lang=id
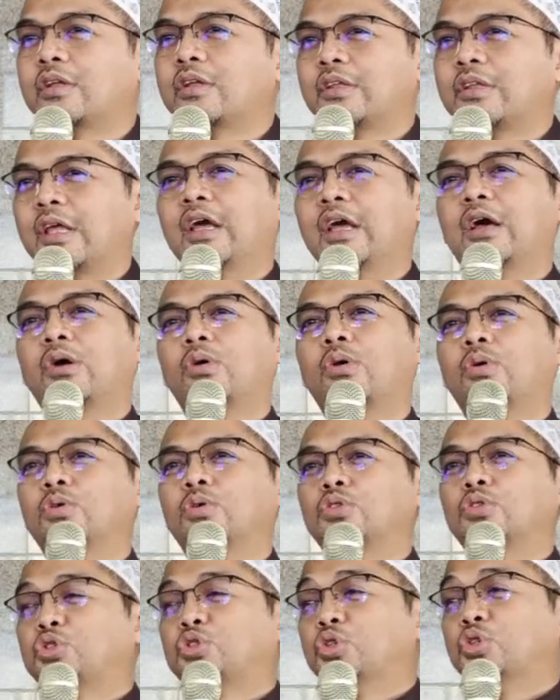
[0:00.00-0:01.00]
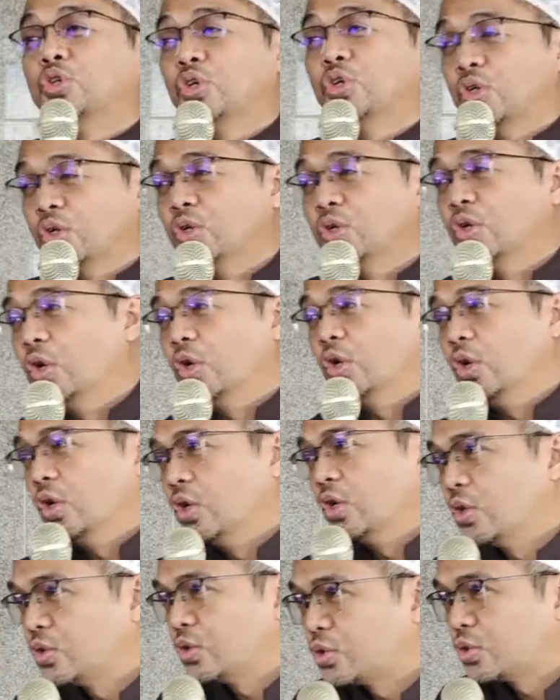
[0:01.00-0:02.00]
Ya, kudu syukur
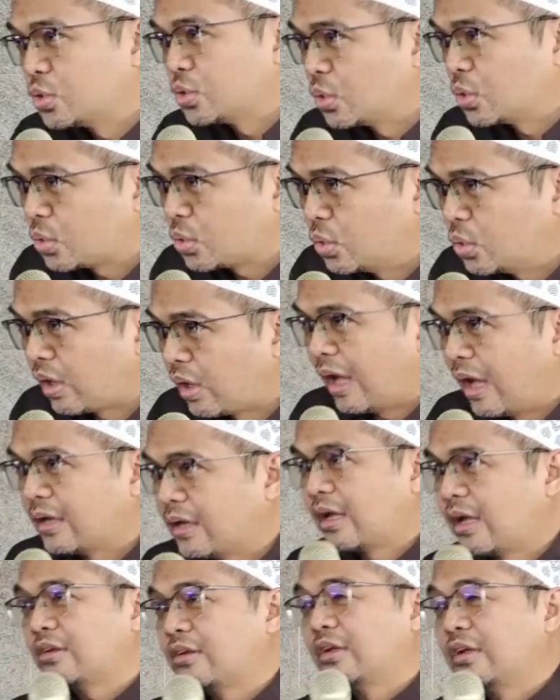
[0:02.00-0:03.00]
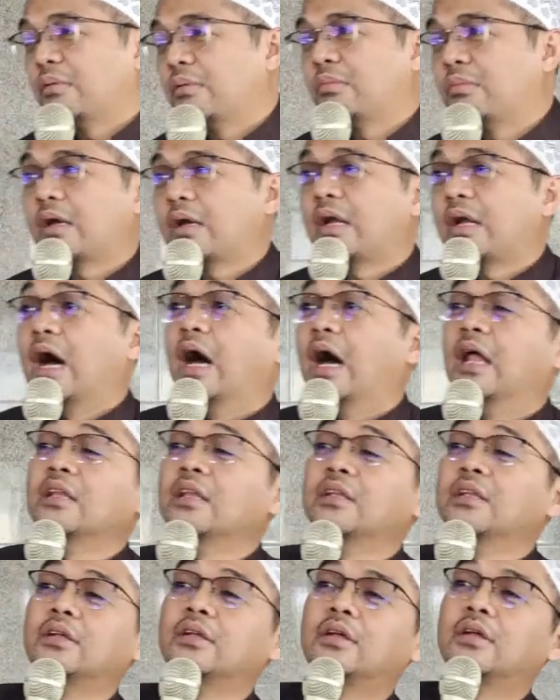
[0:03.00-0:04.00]
syukur atas nikmat
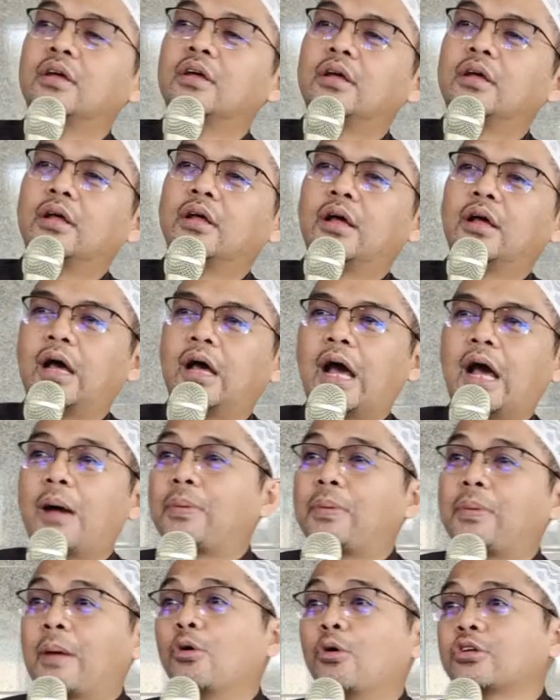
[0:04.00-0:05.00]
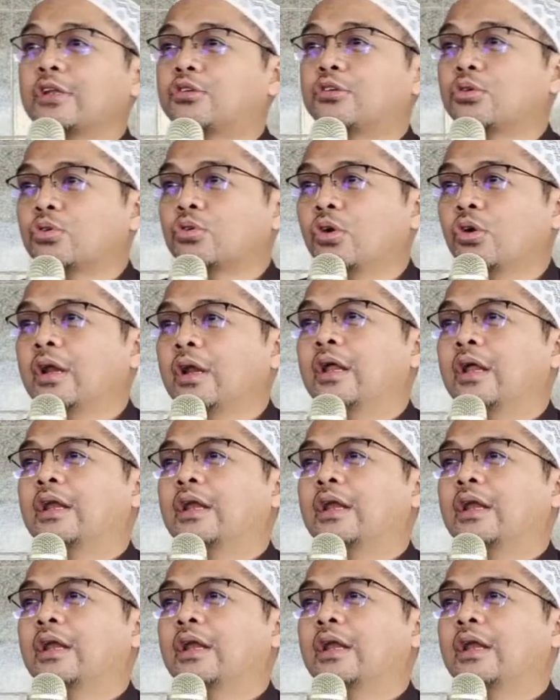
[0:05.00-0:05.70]
Allah. Apa bukti syukur?